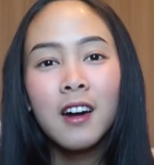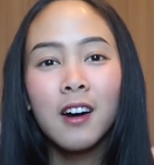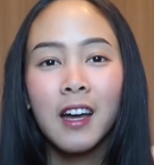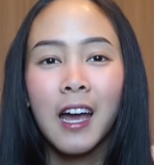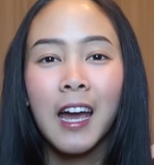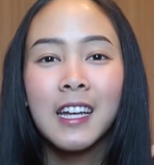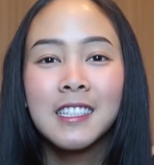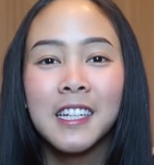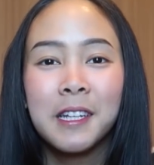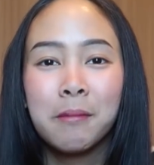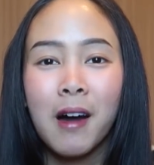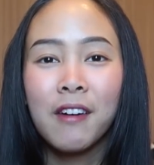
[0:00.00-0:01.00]
Oke okay guys,
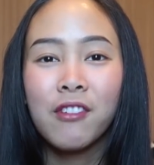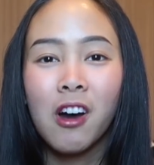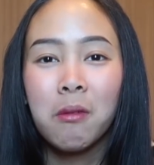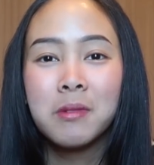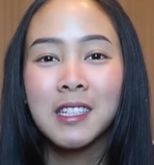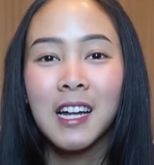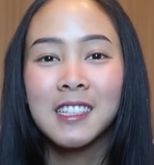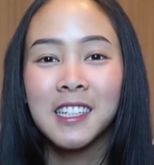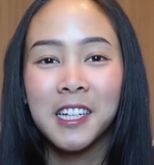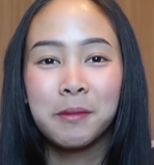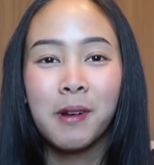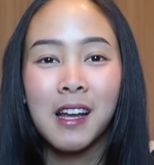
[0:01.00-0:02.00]
jadi maaf kalau misalnya
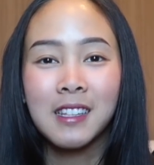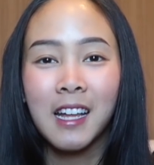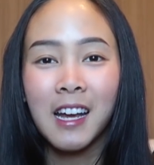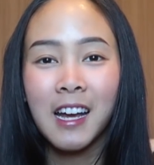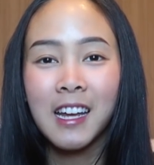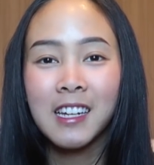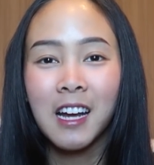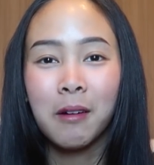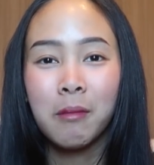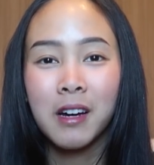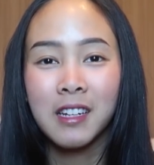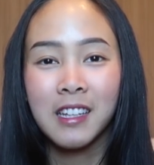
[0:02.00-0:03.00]
sedikit berantakan
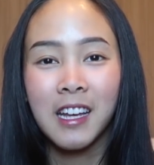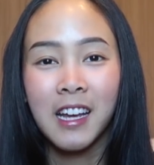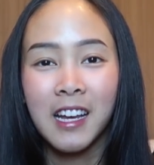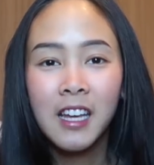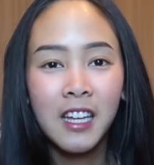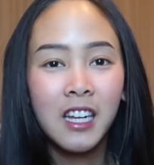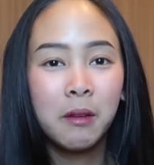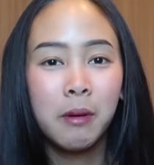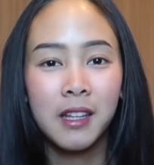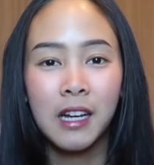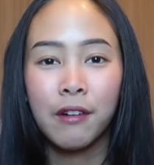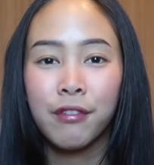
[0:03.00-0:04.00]
kamarnya. Ini
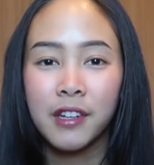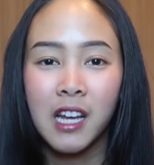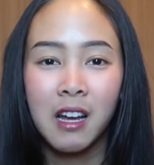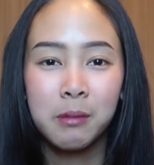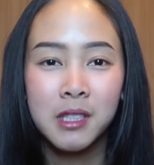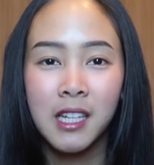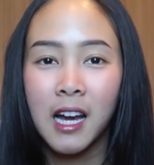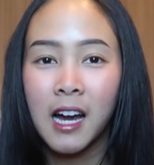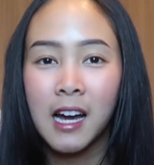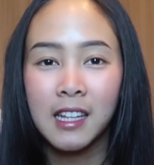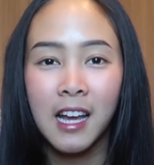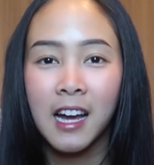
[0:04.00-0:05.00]
bed covernya habis
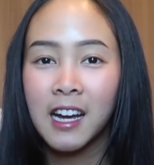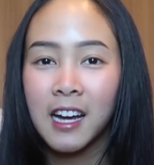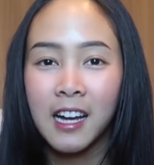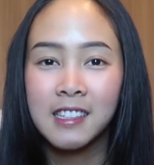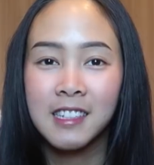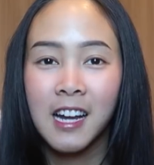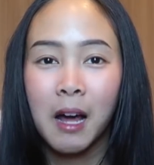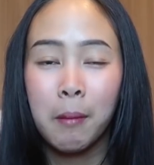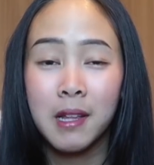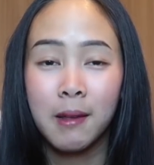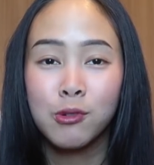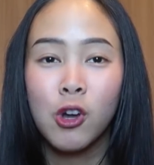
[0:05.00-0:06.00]
diangkat-angkat segala
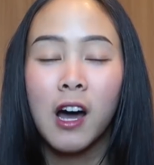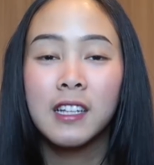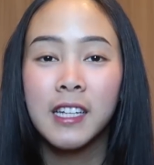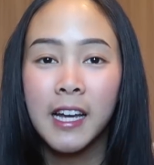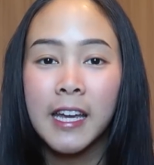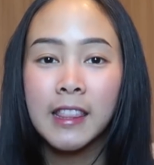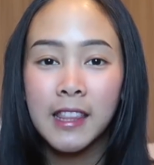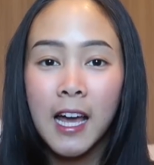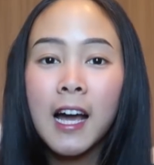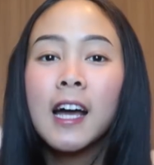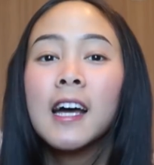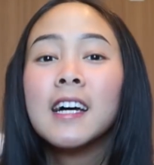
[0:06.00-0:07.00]
macam. Soalnya
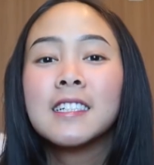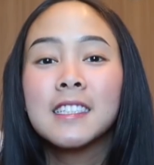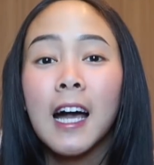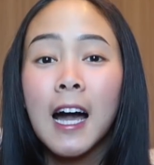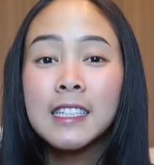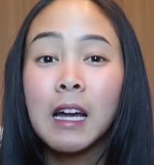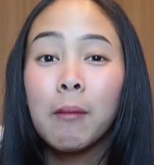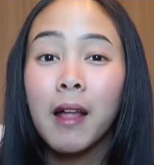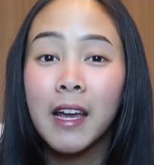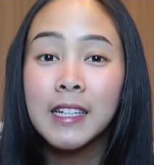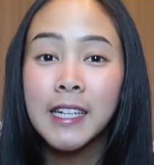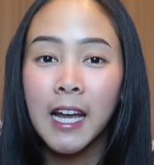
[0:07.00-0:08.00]
kita setengah jam
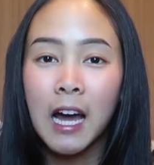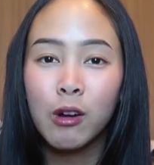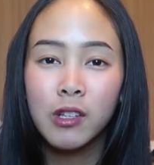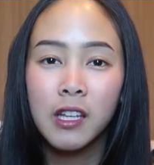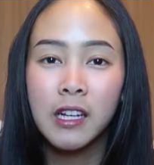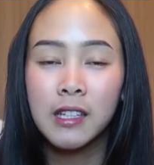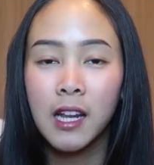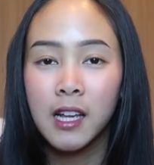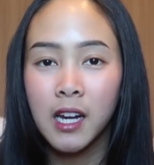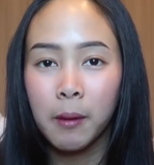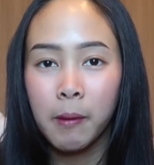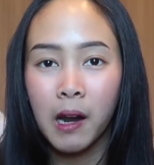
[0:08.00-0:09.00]
lagi check out, jadi kita
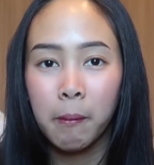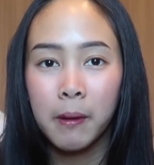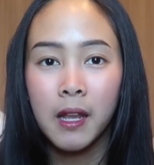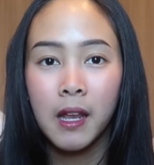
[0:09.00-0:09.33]
lagi rapi-rapi